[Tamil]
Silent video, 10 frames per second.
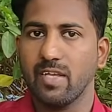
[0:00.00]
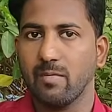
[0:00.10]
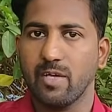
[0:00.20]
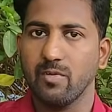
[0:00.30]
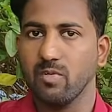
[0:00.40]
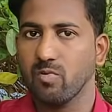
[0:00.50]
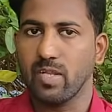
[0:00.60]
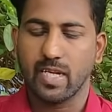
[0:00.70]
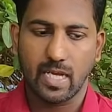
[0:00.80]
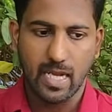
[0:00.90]
அப்படிங்கிற மாதிரி வந்து
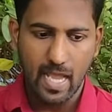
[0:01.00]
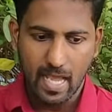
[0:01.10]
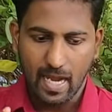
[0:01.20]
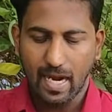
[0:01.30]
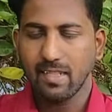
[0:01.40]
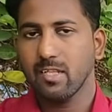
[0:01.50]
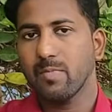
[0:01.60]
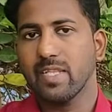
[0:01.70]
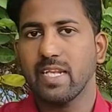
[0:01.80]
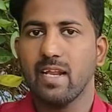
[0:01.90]
சொல்லியிருக்காங்க
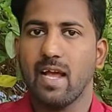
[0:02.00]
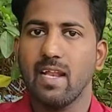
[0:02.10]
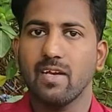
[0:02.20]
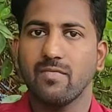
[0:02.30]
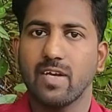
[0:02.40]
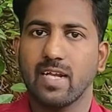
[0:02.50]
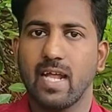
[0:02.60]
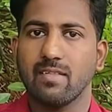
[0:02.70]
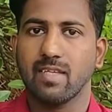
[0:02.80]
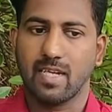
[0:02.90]
அடுத்தது பார்த்தீங்கன்னா ராயல் என்ஃபீல்டு
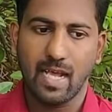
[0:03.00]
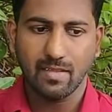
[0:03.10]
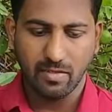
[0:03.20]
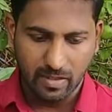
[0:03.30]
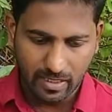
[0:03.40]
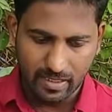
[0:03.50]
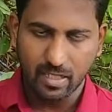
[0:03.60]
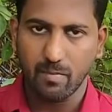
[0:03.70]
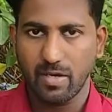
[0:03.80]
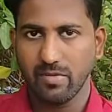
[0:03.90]
கிளாசிக் கிளாசிக் வந்து
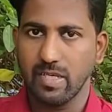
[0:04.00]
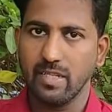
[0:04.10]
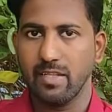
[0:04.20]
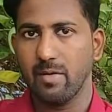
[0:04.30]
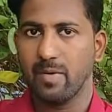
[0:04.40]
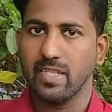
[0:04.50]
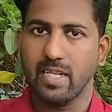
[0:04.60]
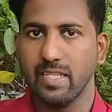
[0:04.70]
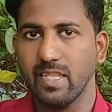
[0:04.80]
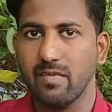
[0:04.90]
இந்த மாதம் இறுதியிலே
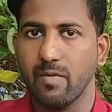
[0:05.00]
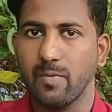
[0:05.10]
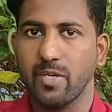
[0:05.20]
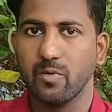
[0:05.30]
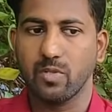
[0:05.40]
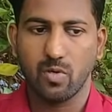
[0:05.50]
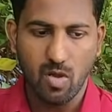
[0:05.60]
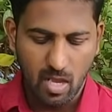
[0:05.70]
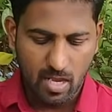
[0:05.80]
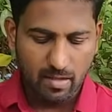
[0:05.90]
பார்த்தீங்கன்னா இந்தியாவில் விற்பனைக்கு வந்துடும்